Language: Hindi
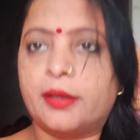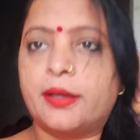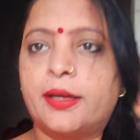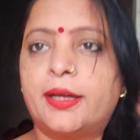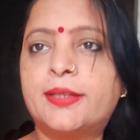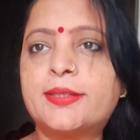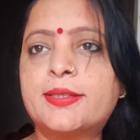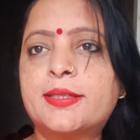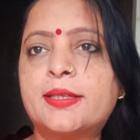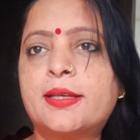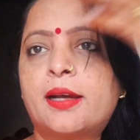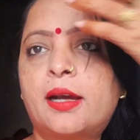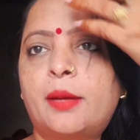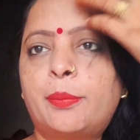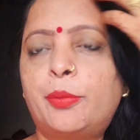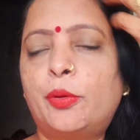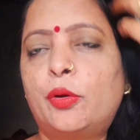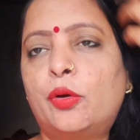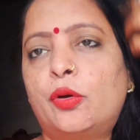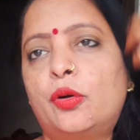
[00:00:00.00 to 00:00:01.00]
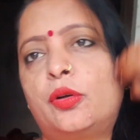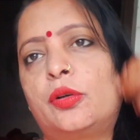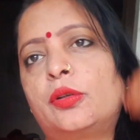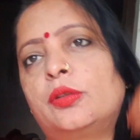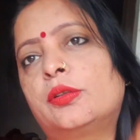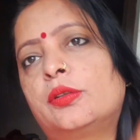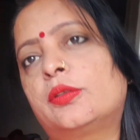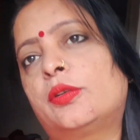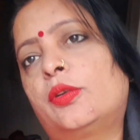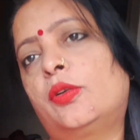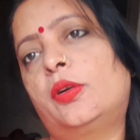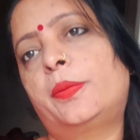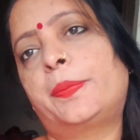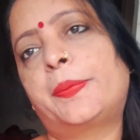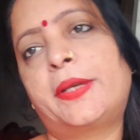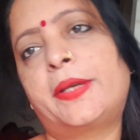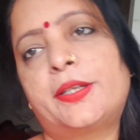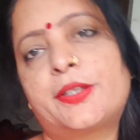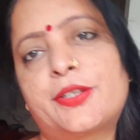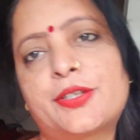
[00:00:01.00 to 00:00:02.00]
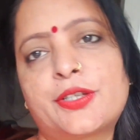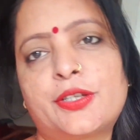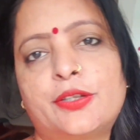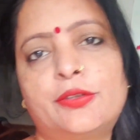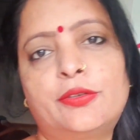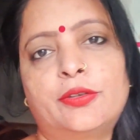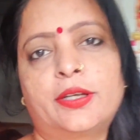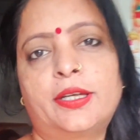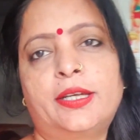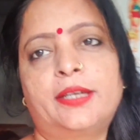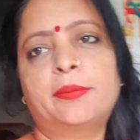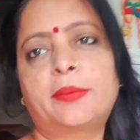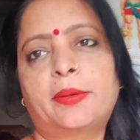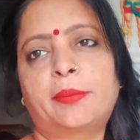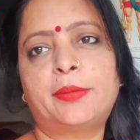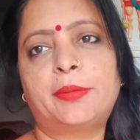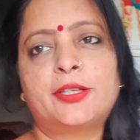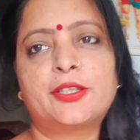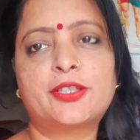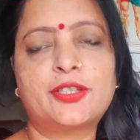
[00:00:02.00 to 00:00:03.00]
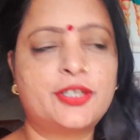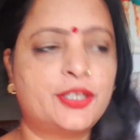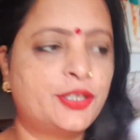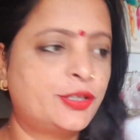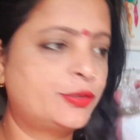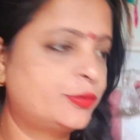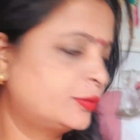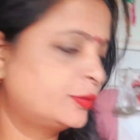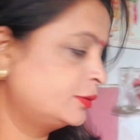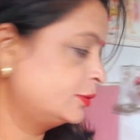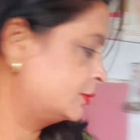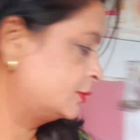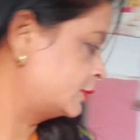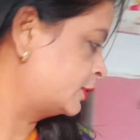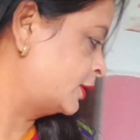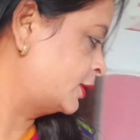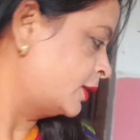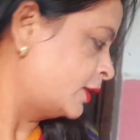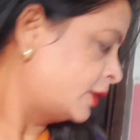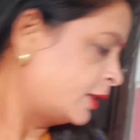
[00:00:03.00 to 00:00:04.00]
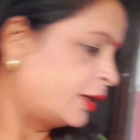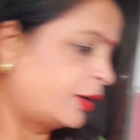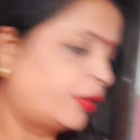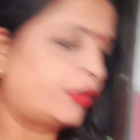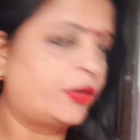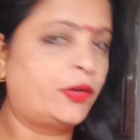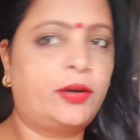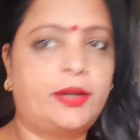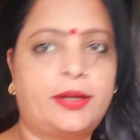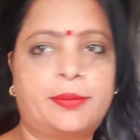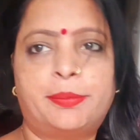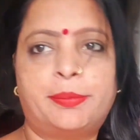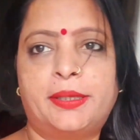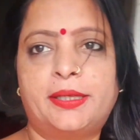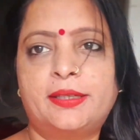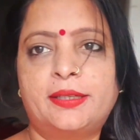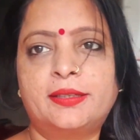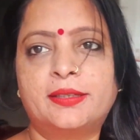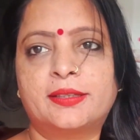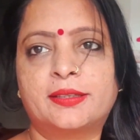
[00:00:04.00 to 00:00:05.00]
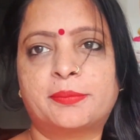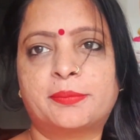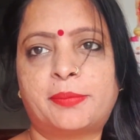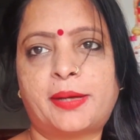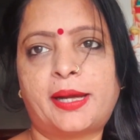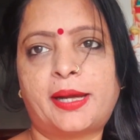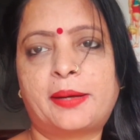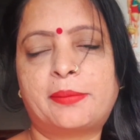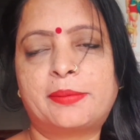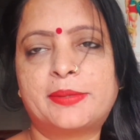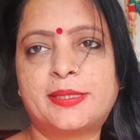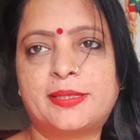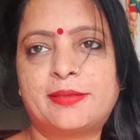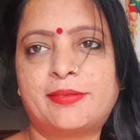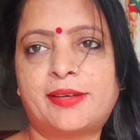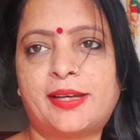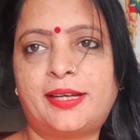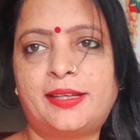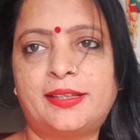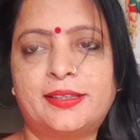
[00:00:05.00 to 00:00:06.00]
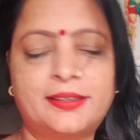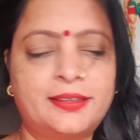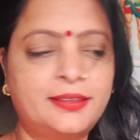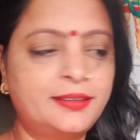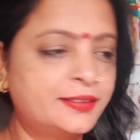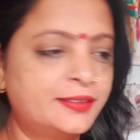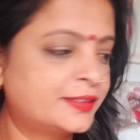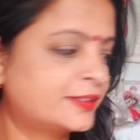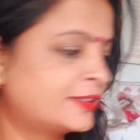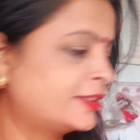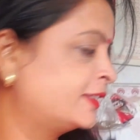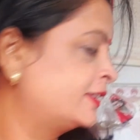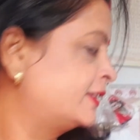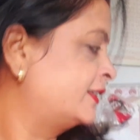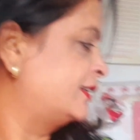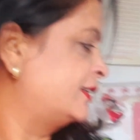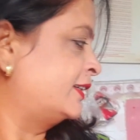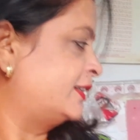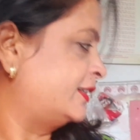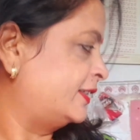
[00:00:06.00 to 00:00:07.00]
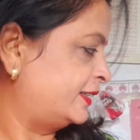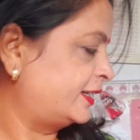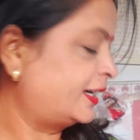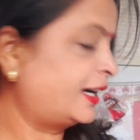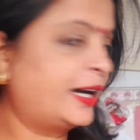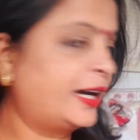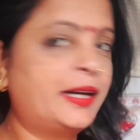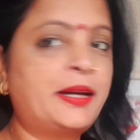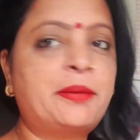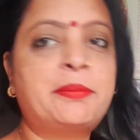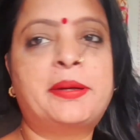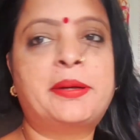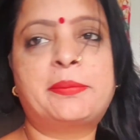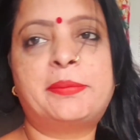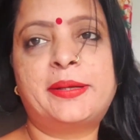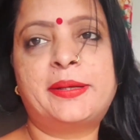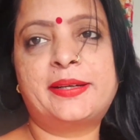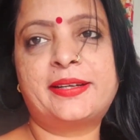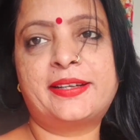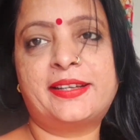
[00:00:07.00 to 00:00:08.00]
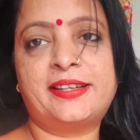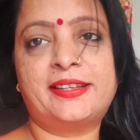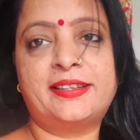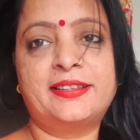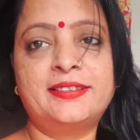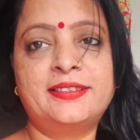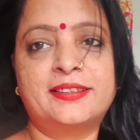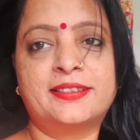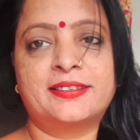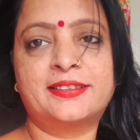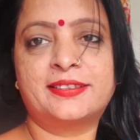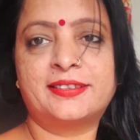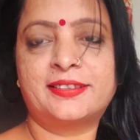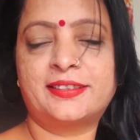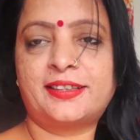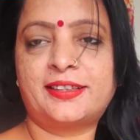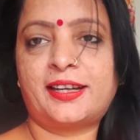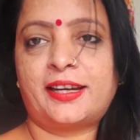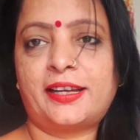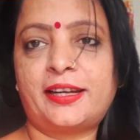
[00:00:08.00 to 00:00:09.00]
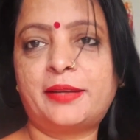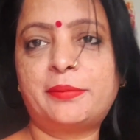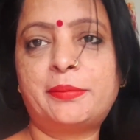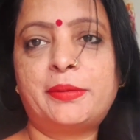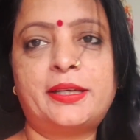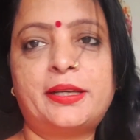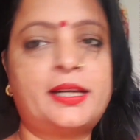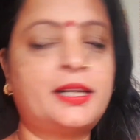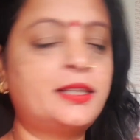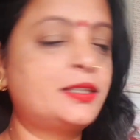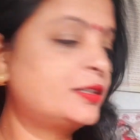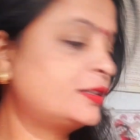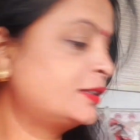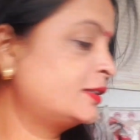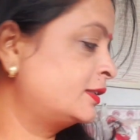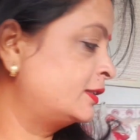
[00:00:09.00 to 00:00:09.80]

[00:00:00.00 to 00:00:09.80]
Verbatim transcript: कैसे हैं आप लोग होप कि अच्छे होंगे मैं भी अच्छी हूँ और अभी बारह बजने वाले हैं खाना मेरा बन रहा है खाने में आज